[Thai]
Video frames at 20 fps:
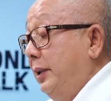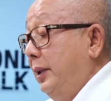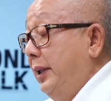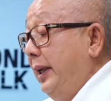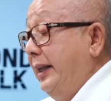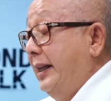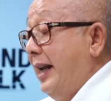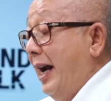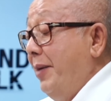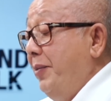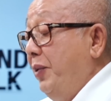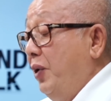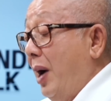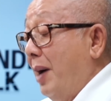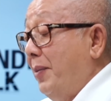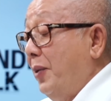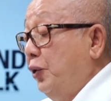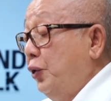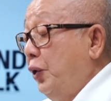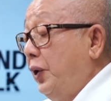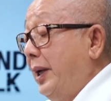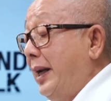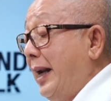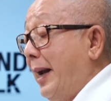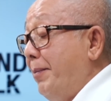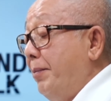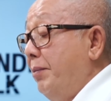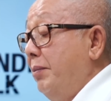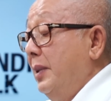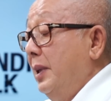ที่ใดมีความอยุติธรร
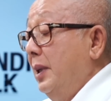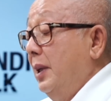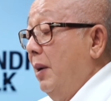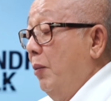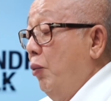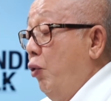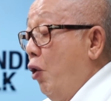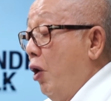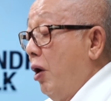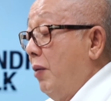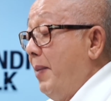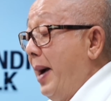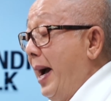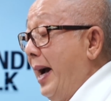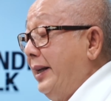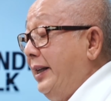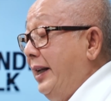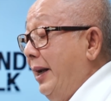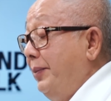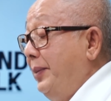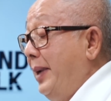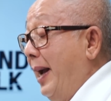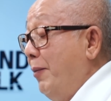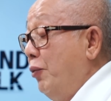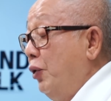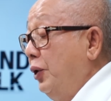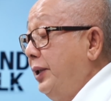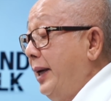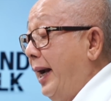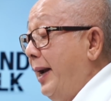มพวกมากเหยียบย่ำ
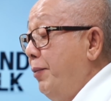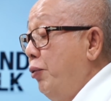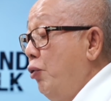หัวใจ